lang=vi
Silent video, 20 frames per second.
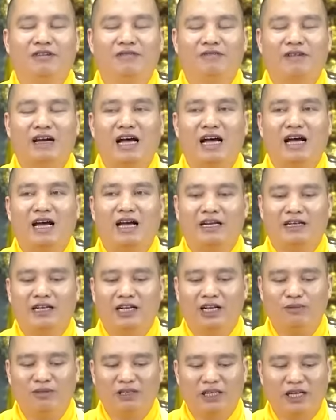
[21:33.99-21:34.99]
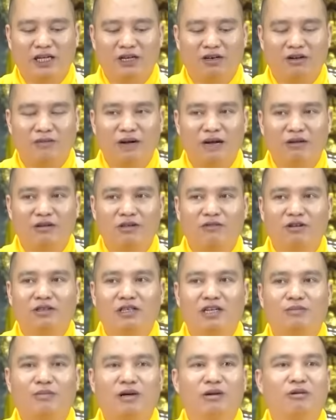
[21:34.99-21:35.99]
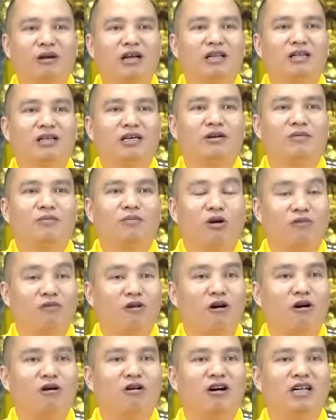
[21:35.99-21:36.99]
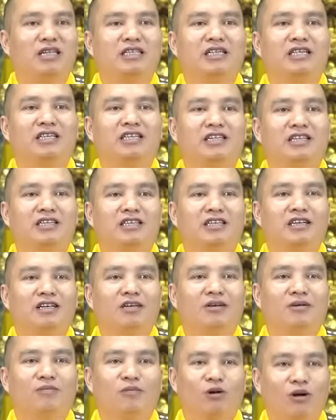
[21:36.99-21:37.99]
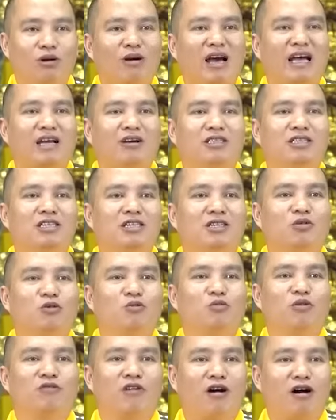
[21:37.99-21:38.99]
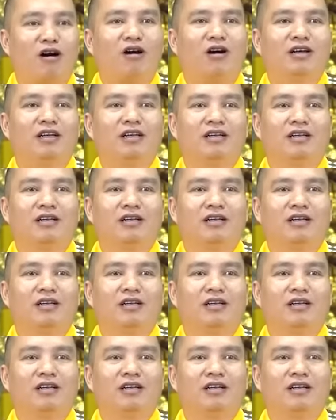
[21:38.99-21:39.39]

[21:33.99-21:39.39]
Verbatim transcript: và nếu mà thầy có bao nhiêu pho tượng, bao nhiêu loại tượng, mỗi pho con xin gì, mỗi loại con xin cúng một pho,